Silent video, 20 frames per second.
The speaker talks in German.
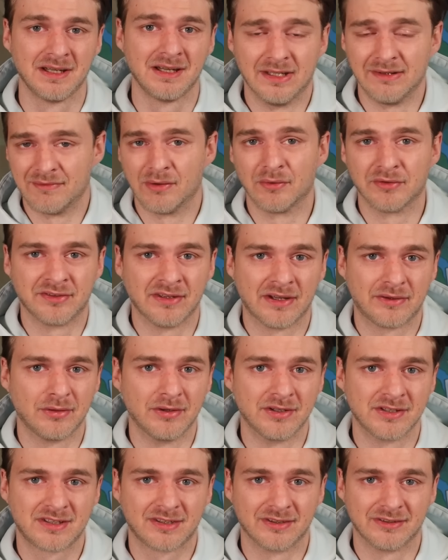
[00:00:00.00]
den wir uns
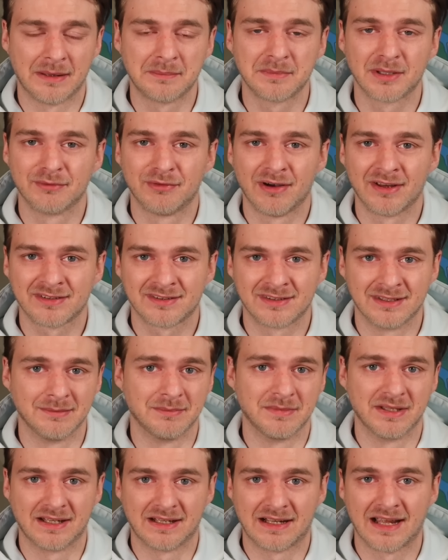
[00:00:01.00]
natürlich zusammengefasst
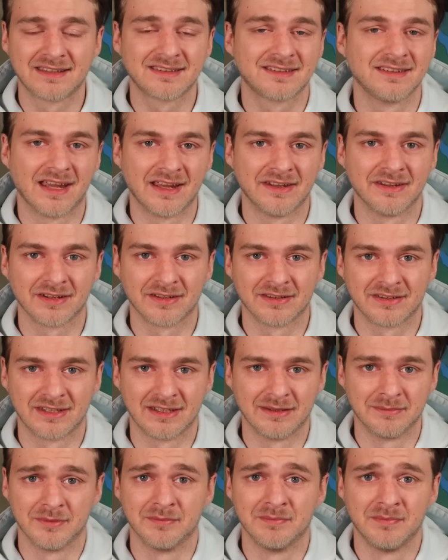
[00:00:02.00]
neben den ganzen anderen
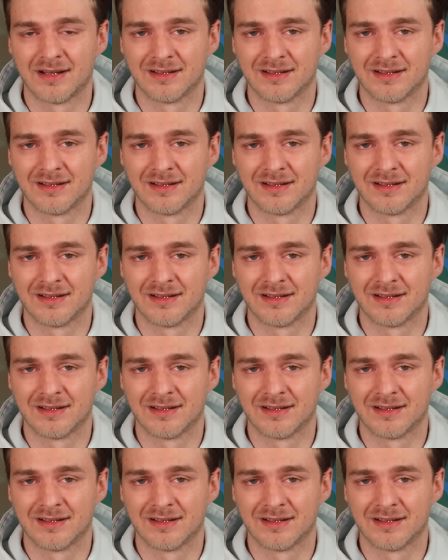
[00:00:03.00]
Themen